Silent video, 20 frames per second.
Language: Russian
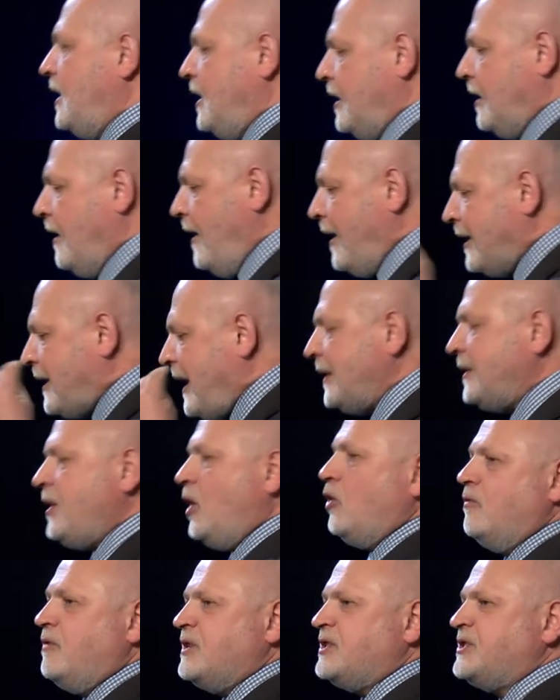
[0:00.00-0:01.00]
или
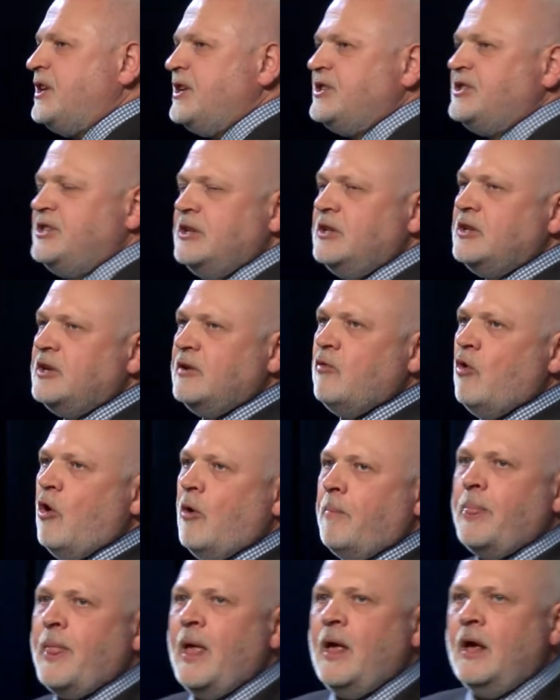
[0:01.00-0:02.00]
когда Он воскресил
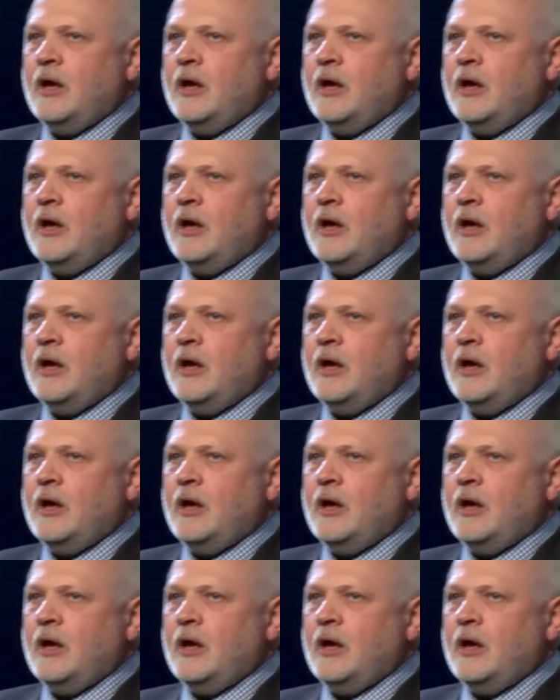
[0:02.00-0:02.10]
его,